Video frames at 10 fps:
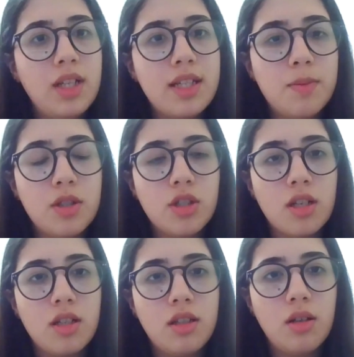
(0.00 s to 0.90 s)
Net bir
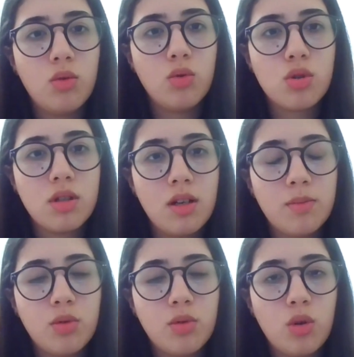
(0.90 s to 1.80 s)
şekilde olursa
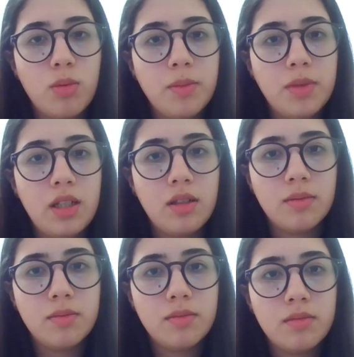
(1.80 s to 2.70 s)
problem değil.
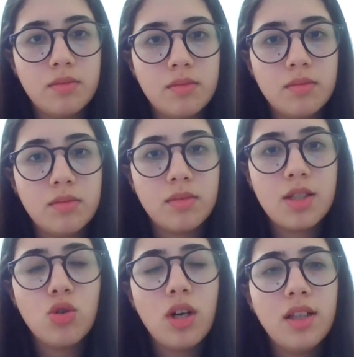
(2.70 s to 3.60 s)
Siz
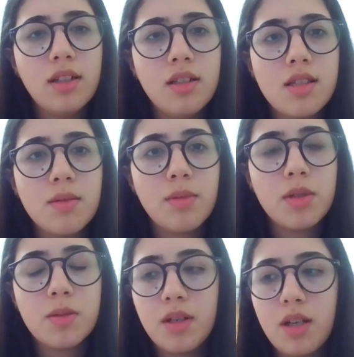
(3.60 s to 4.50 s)
şu an neredesiniz
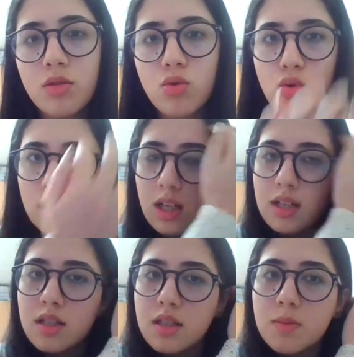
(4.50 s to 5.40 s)
Mehmet Bey? Yani
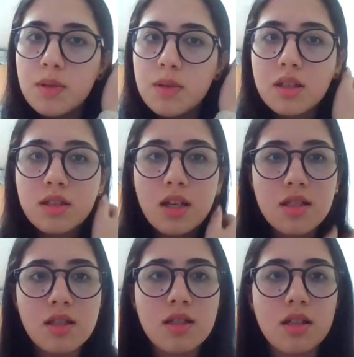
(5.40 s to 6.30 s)
Rusya'daysanız bile
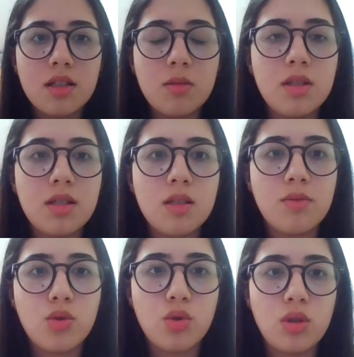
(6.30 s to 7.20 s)
kırtasiyede
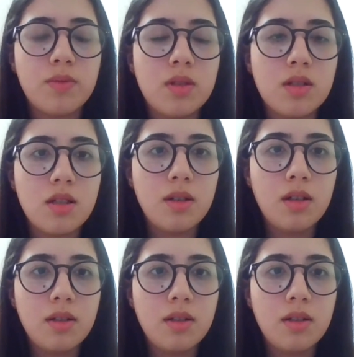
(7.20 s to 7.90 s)
taratabilirsiniz fotoğrafınızı.